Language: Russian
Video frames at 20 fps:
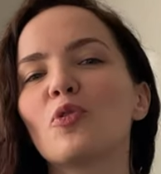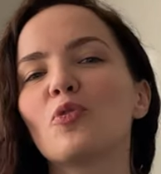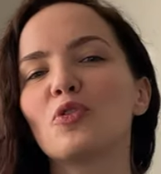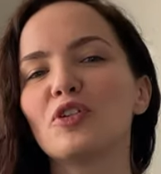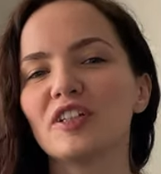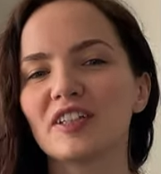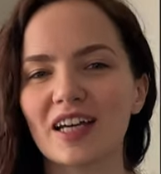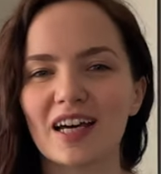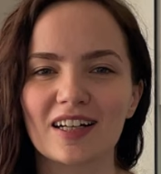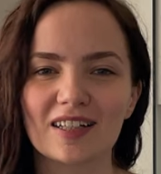
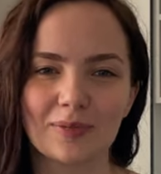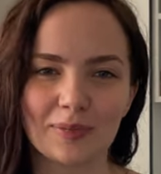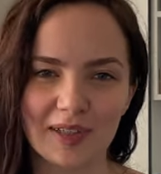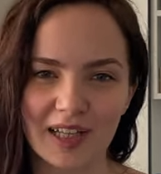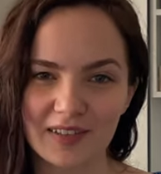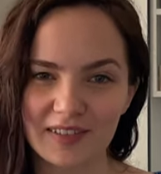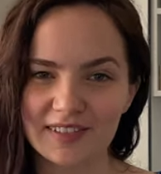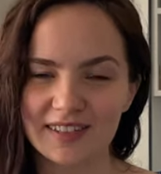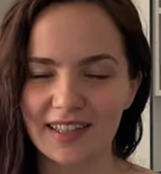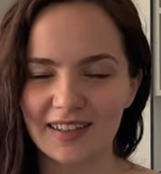кулинарном
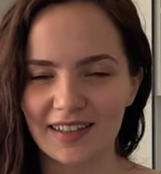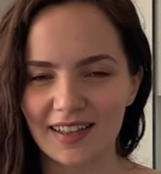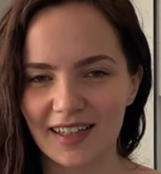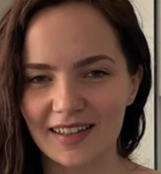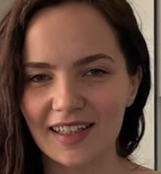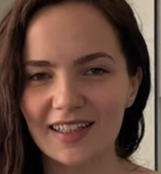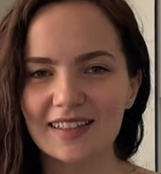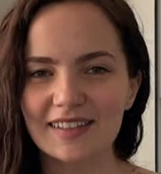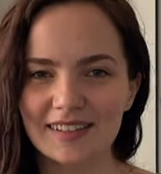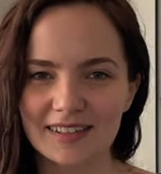
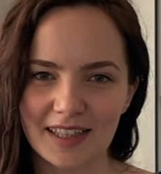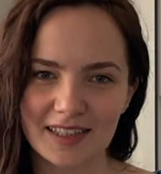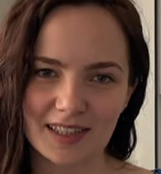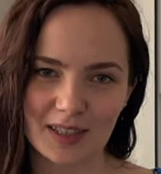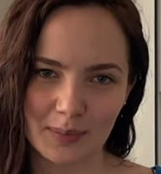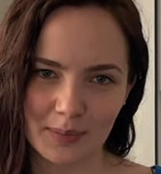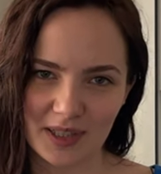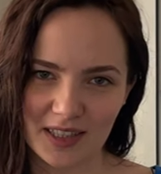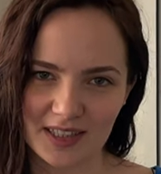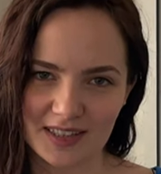лайфстайл-канале
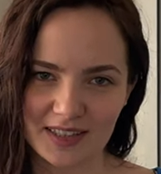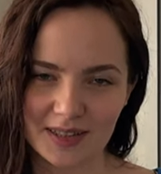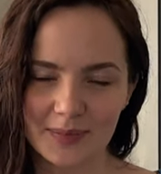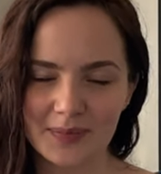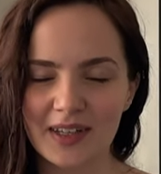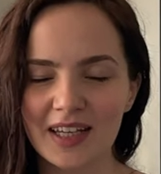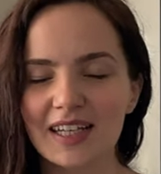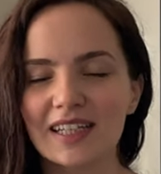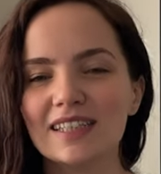«Сладкий персик».